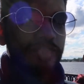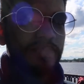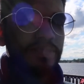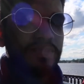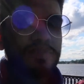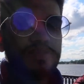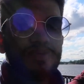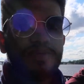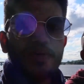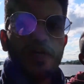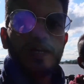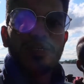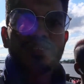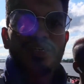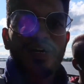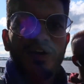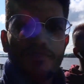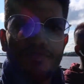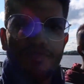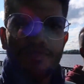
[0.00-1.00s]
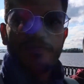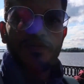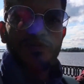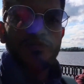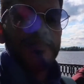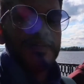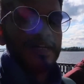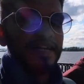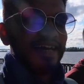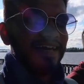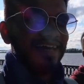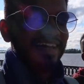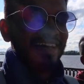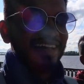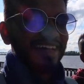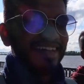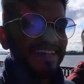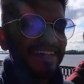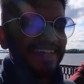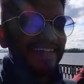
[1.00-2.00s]
हाँ तो गाइस काफ़ी बड़ा
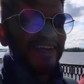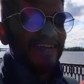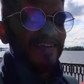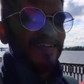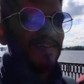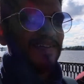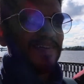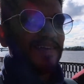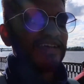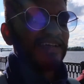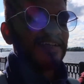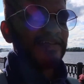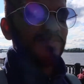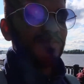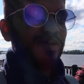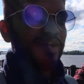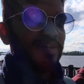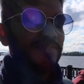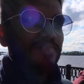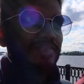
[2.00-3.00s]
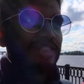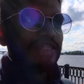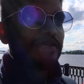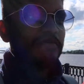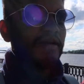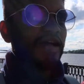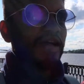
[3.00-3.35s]
है और भाई मतलब